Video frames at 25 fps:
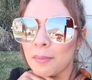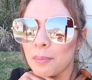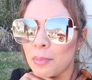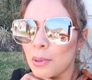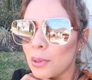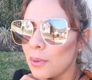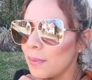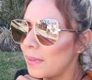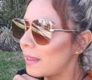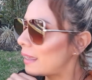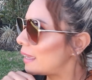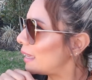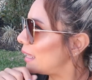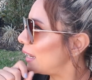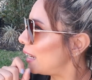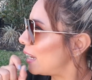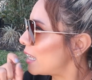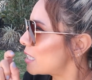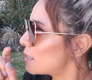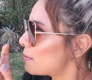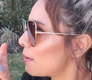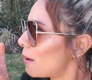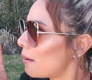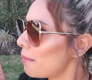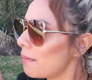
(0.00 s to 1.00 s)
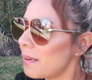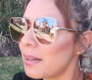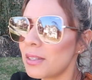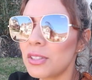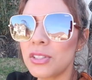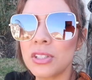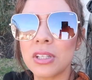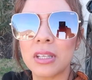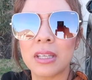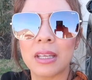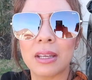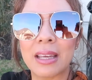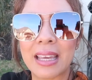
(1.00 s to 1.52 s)
Pero dije, las va a ver,
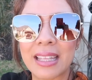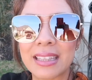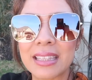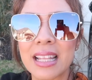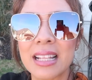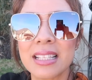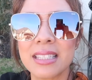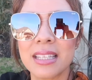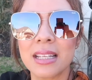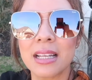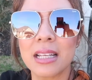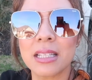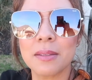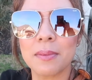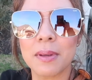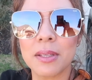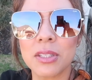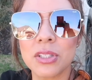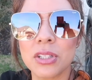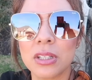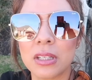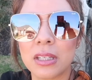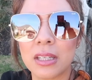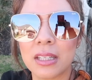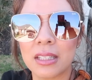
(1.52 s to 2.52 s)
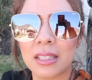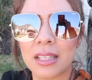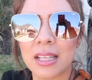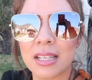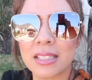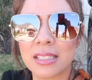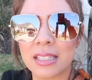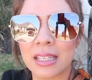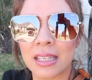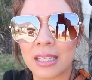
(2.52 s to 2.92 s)
¿qué tal si las ve chiquitas?